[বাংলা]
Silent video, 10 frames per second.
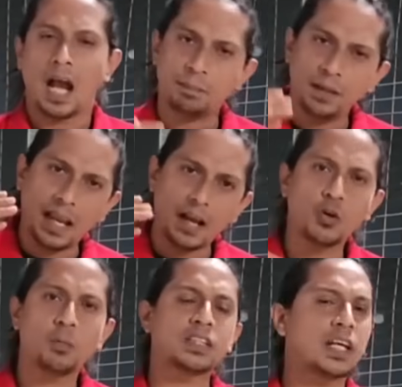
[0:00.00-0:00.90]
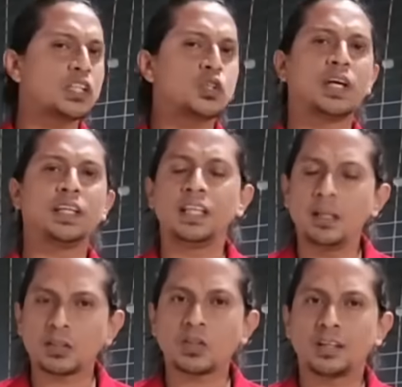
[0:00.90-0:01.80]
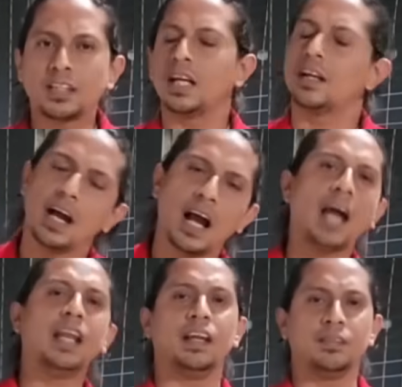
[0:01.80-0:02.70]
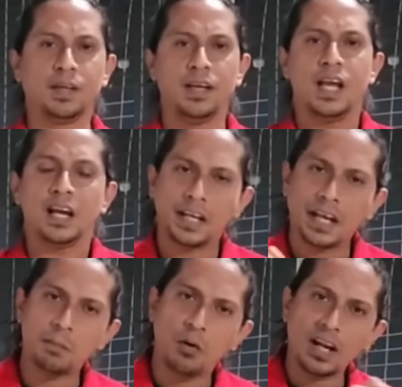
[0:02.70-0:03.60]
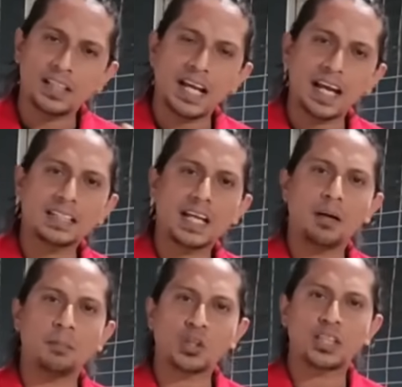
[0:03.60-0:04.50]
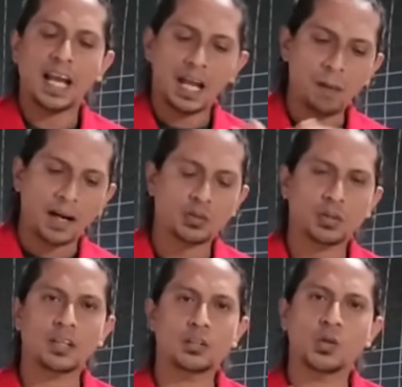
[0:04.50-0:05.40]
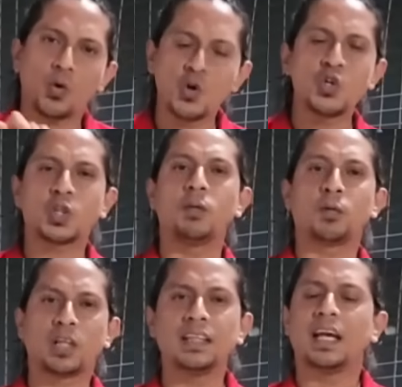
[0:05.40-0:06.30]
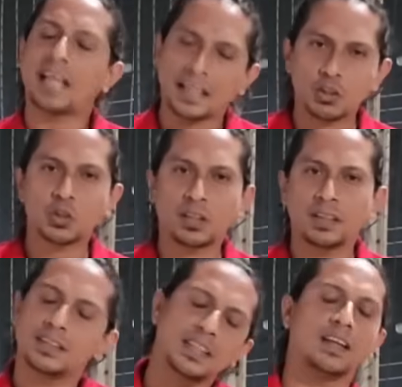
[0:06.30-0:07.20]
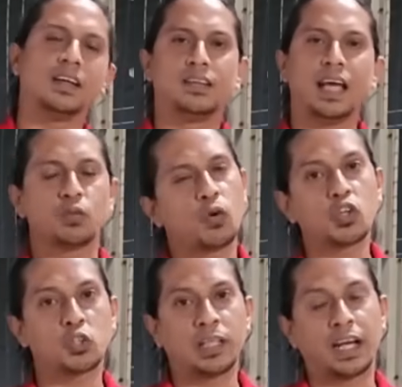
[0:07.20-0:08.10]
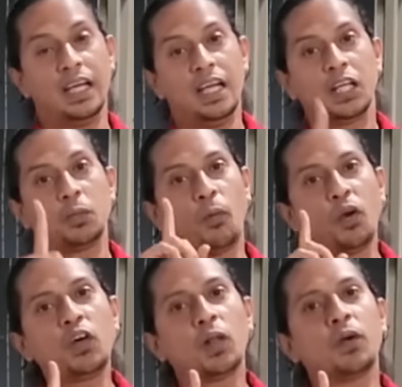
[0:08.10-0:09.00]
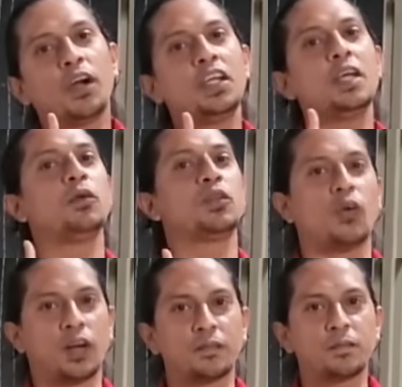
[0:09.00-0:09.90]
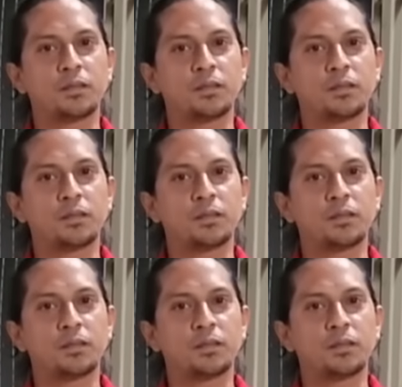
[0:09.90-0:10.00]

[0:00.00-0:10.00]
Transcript: আপনি নান্নু বাসারকে সরিয়ে দিয়ে নির্বাচক আনতে চান আনেন ক্রিকেট বোর্ডের চেয়ারে যারা বসে এই ব্যর্থতার জন্য অন্যতম প্রধান দায়ী তাদেরও সরিয়ে দিতে চান দেন কোনো অসুবিধা নাই কিন্তু পরিকল্পনাটা ঠিক মতো করেন